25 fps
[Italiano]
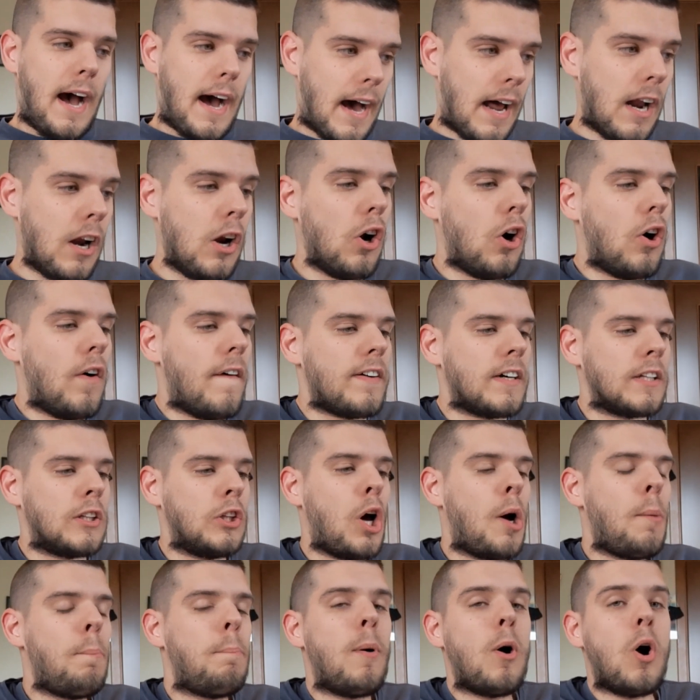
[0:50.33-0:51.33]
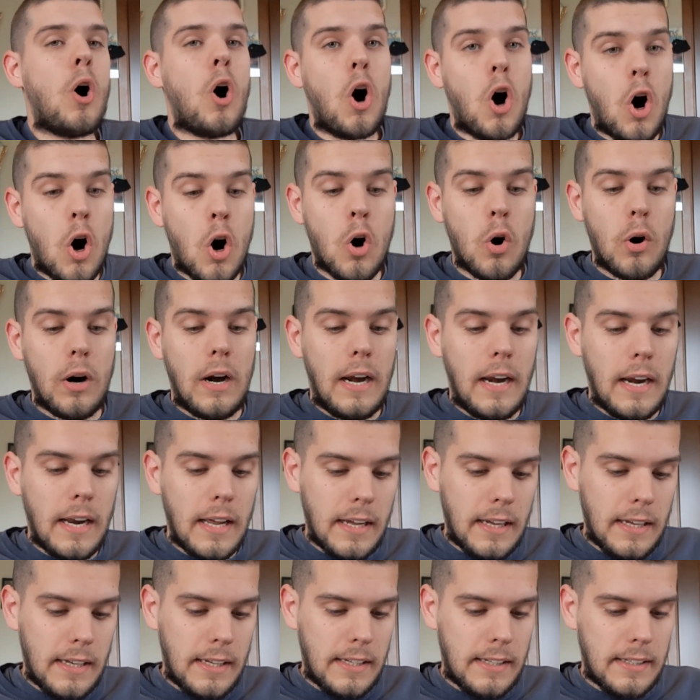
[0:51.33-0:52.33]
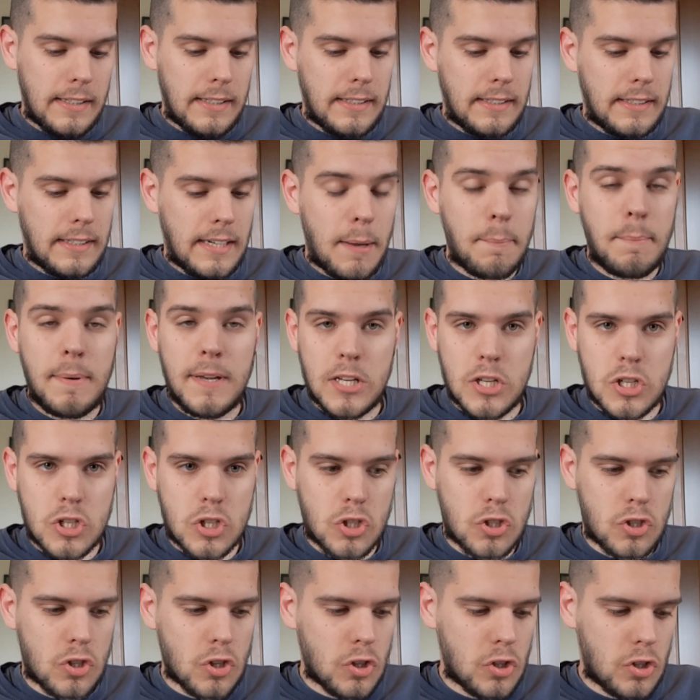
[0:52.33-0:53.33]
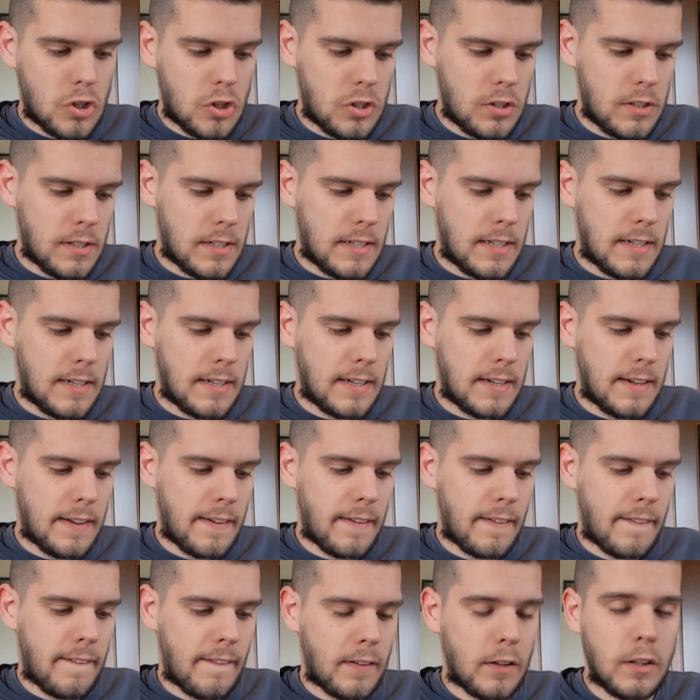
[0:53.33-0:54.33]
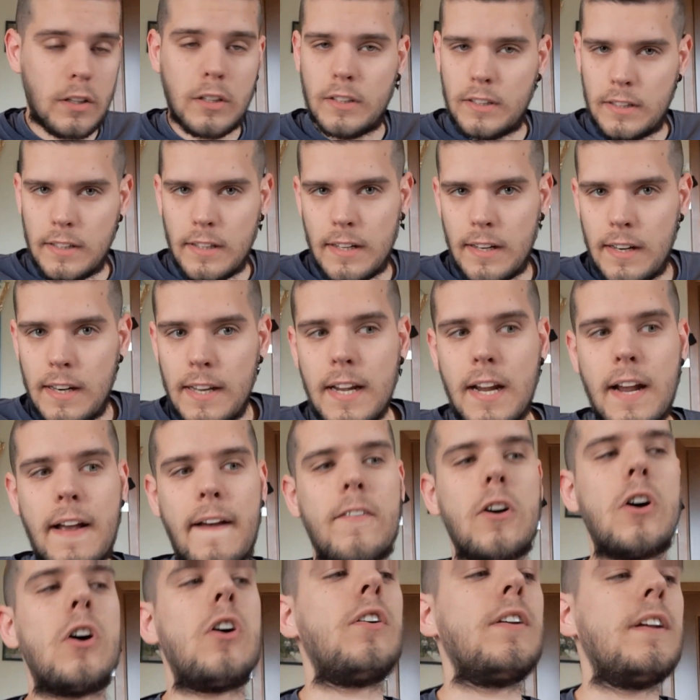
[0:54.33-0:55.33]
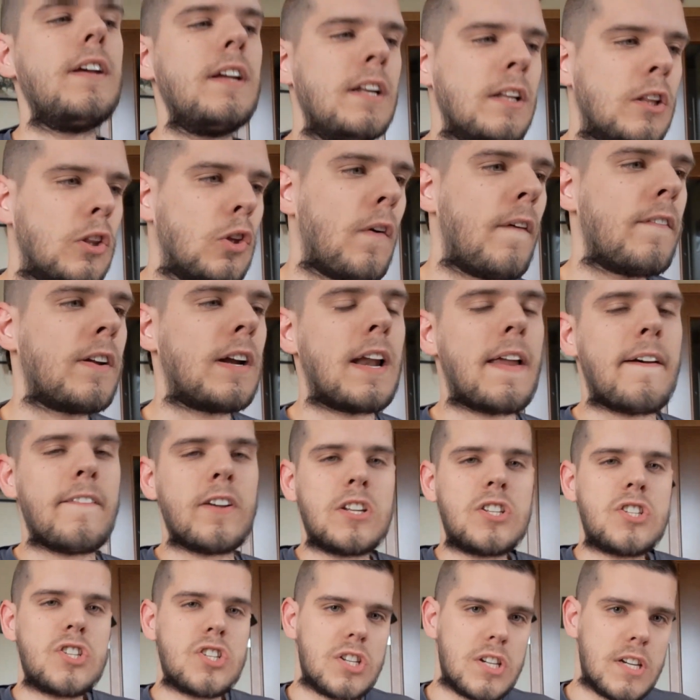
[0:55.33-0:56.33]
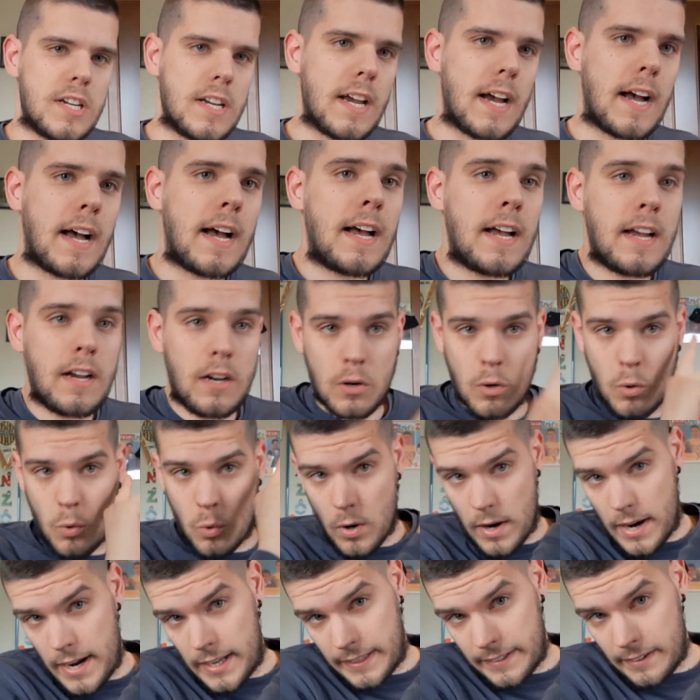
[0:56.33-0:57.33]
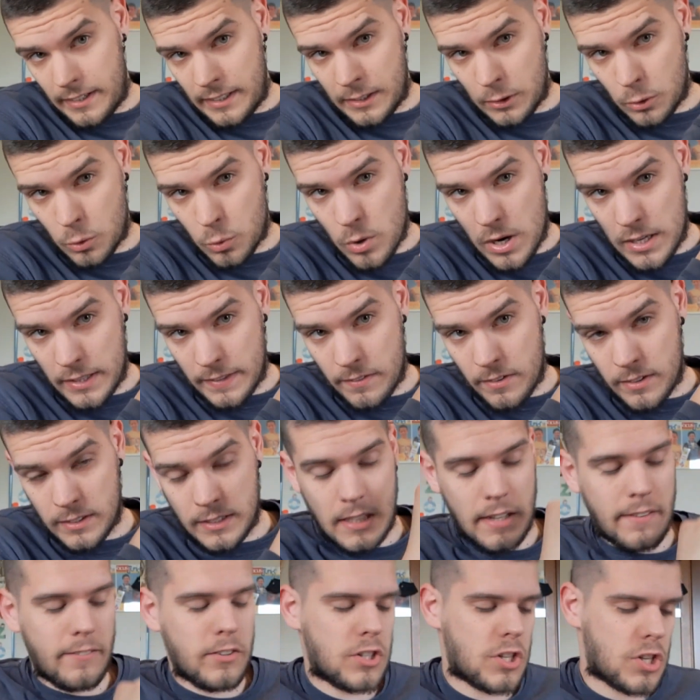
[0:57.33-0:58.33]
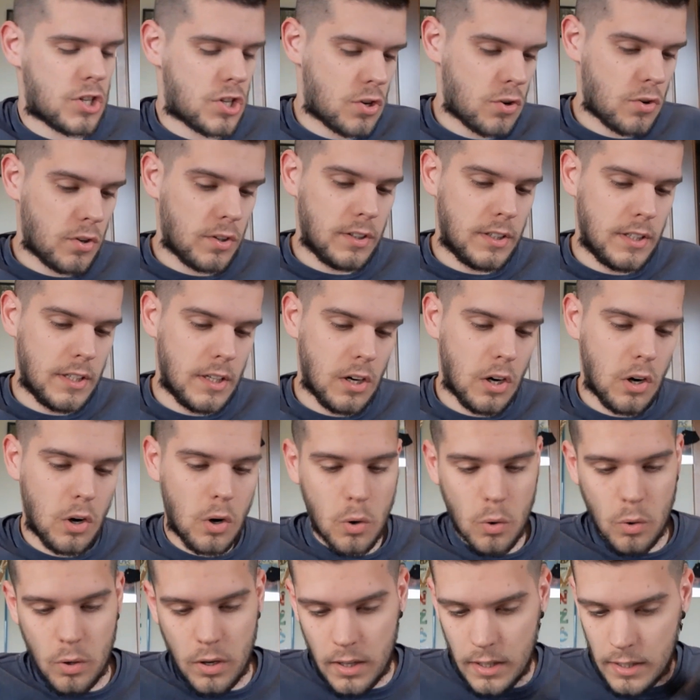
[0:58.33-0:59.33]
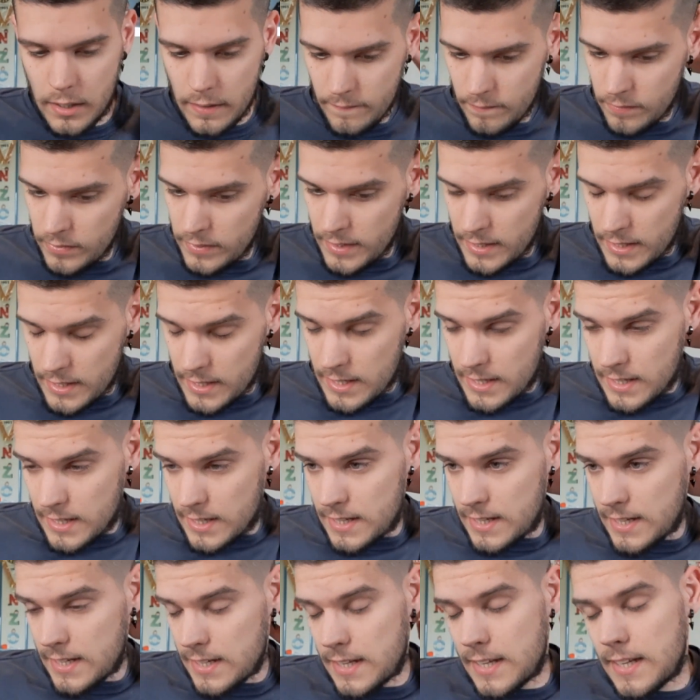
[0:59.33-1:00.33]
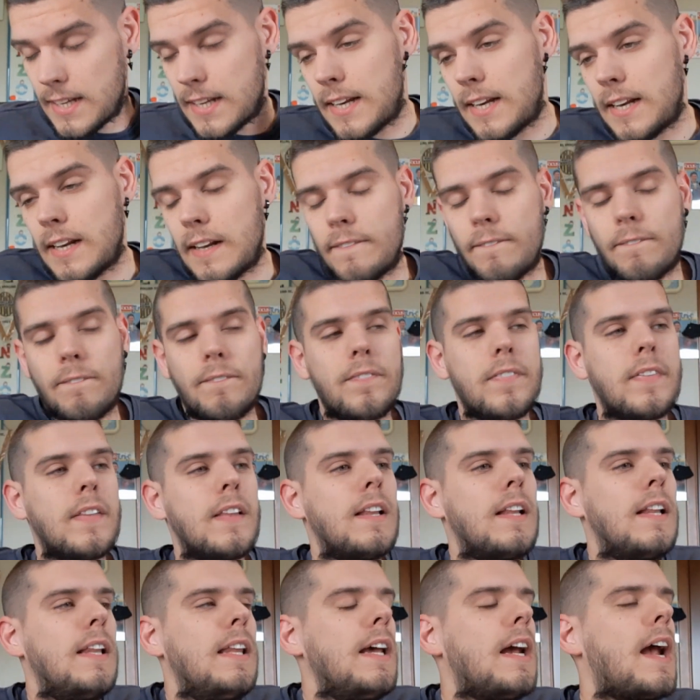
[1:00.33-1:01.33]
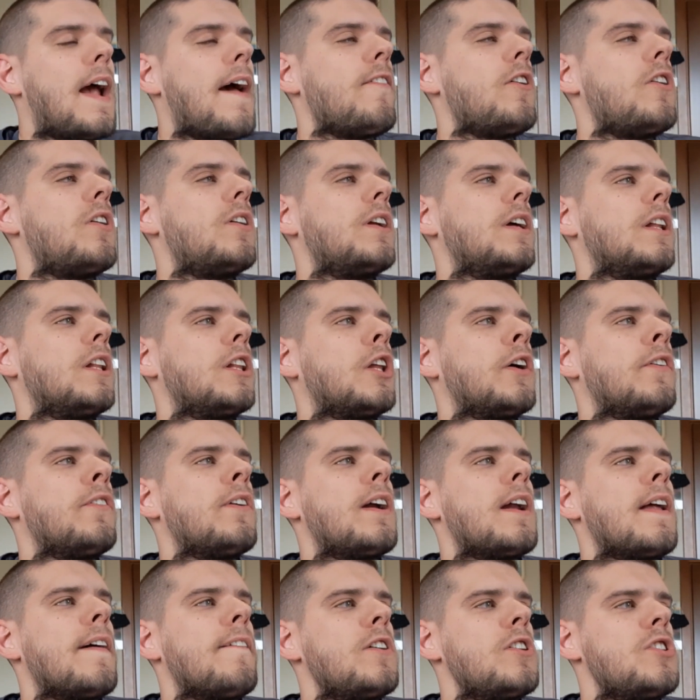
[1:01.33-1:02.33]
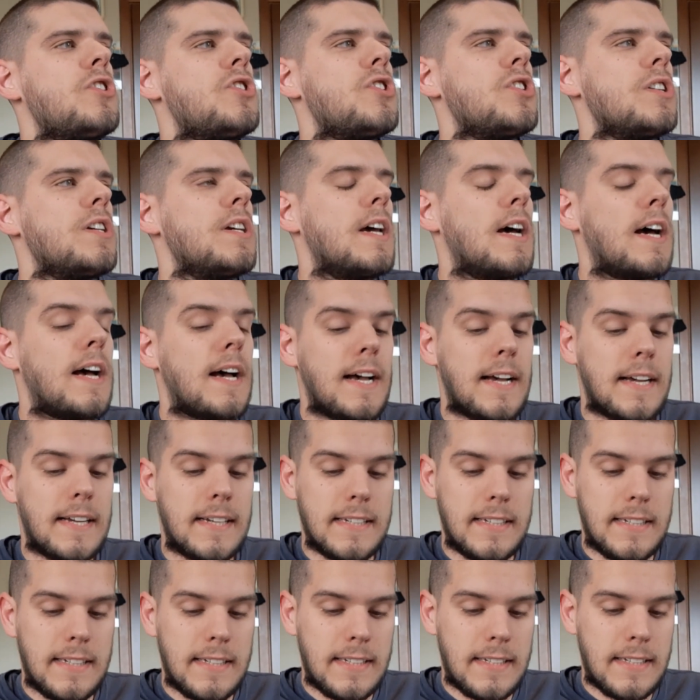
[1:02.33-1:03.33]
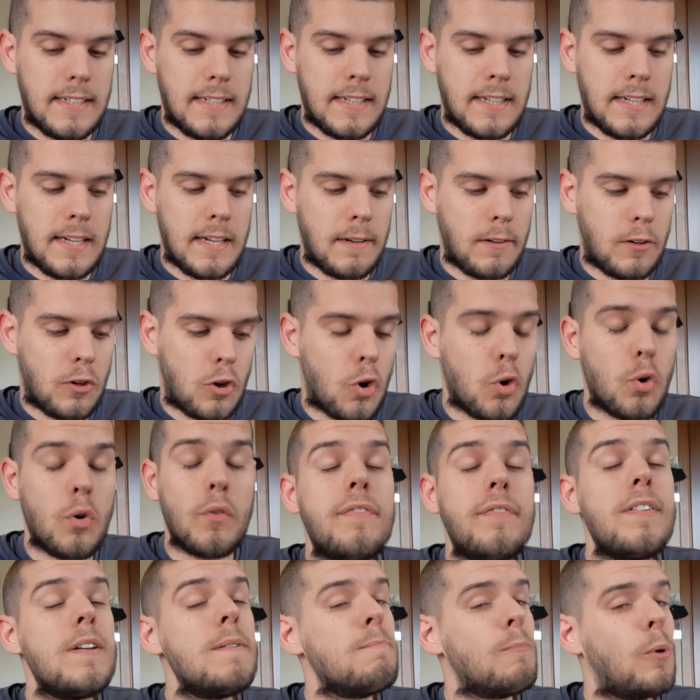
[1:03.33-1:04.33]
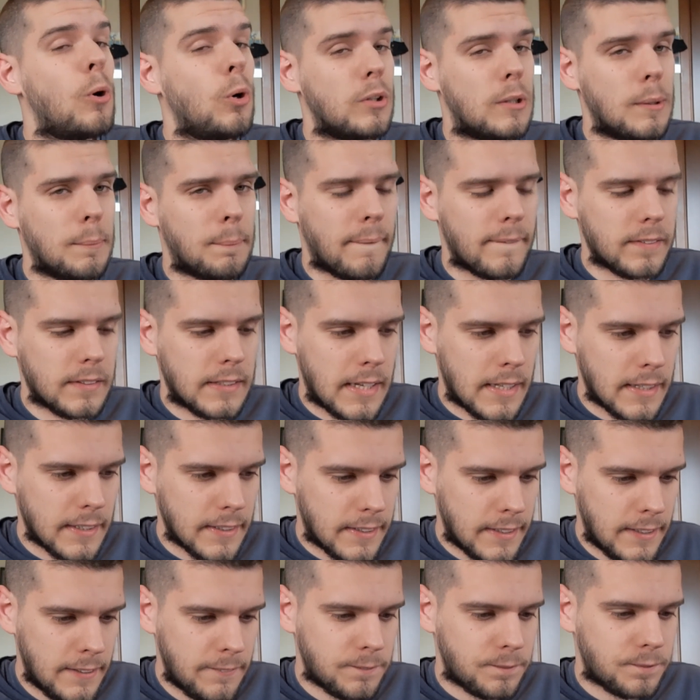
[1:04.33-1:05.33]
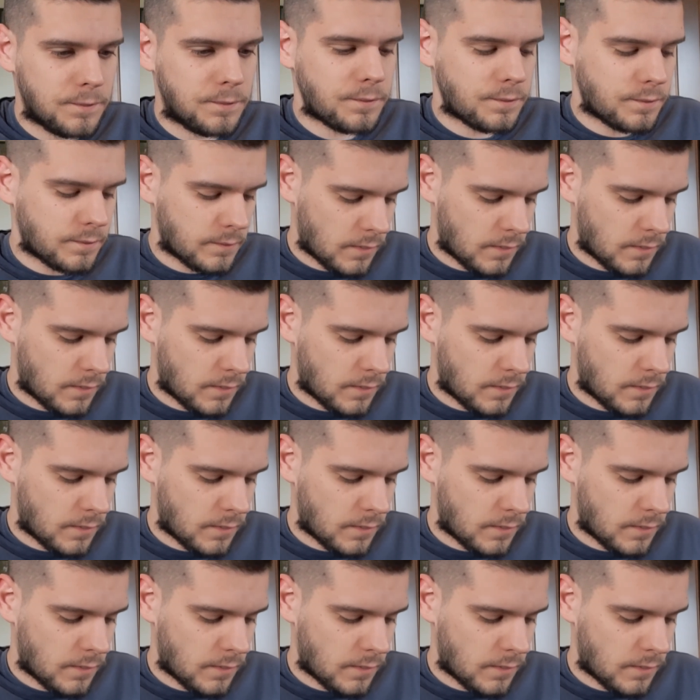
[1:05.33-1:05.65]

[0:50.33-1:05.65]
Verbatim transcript: Allora, dopo Hall, eh, l'abisso, eh, Lee Cronin torna alla regia, e tra l'altro qua tra l'altro la recensione di Hall, eh, Lick intorno alla regia eh, un film molto importante,